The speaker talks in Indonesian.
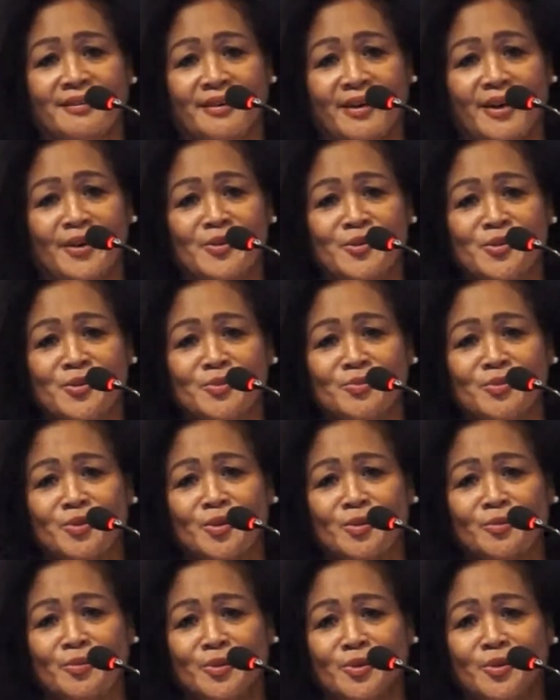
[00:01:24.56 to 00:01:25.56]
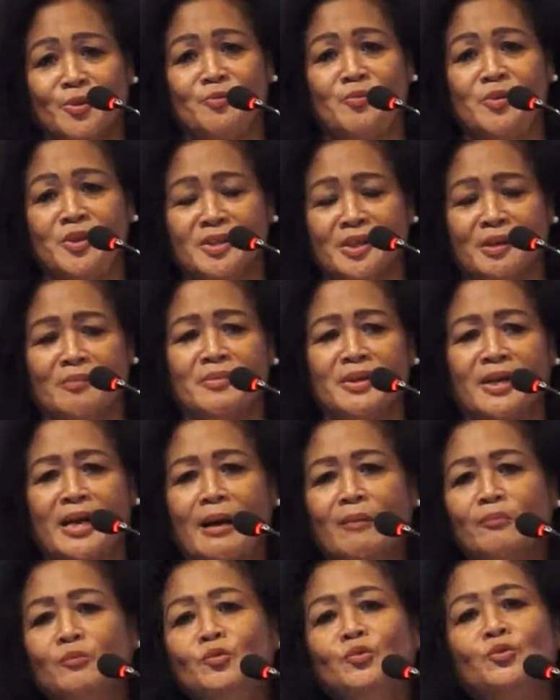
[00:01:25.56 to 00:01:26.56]
harus betul-betul bisa
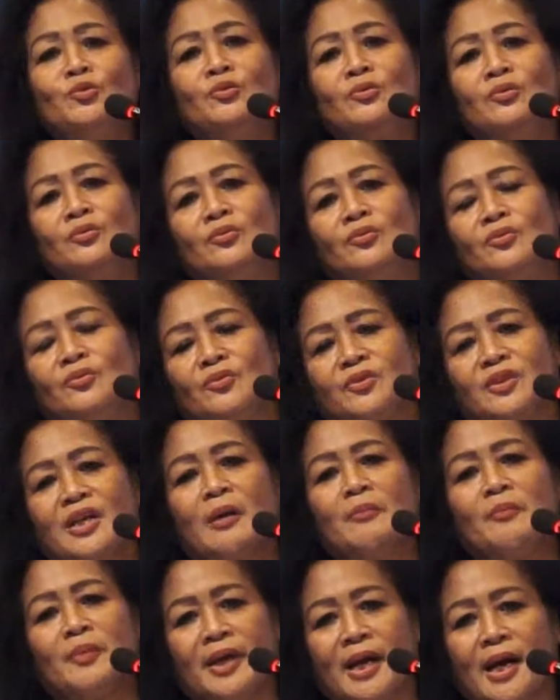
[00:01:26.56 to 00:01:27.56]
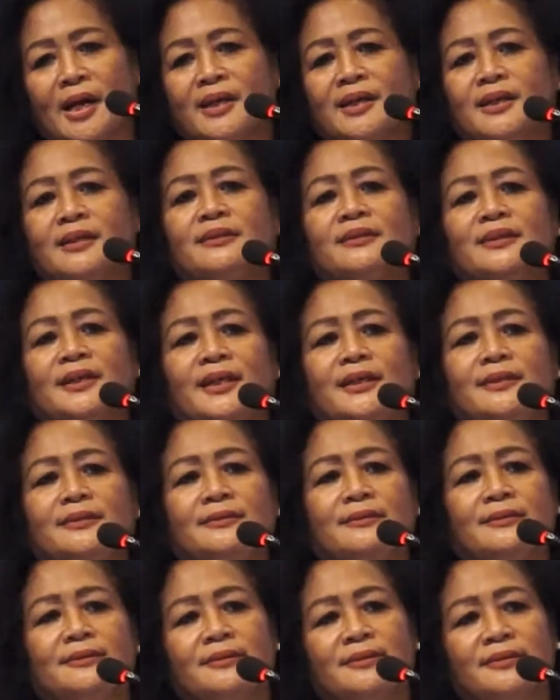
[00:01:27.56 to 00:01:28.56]
meramu dan
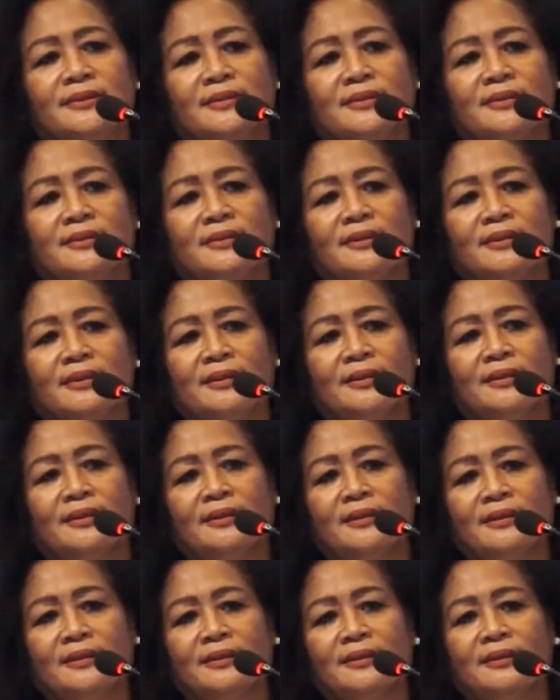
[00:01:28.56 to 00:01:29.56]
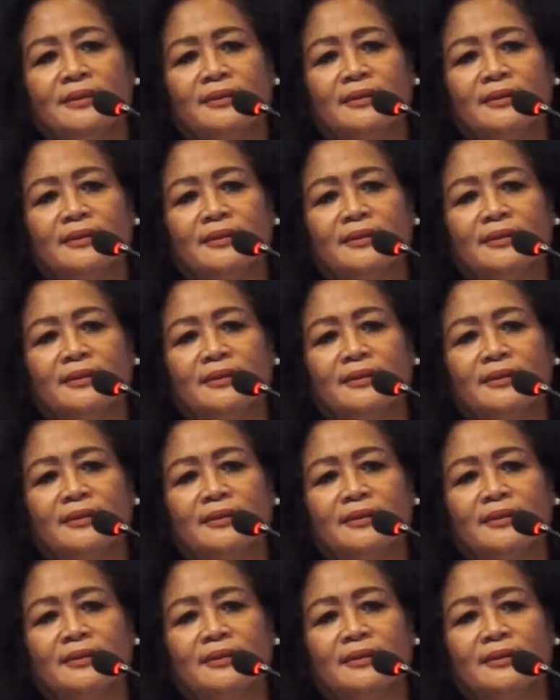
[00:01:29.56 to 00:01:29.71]
meyakinkan eh,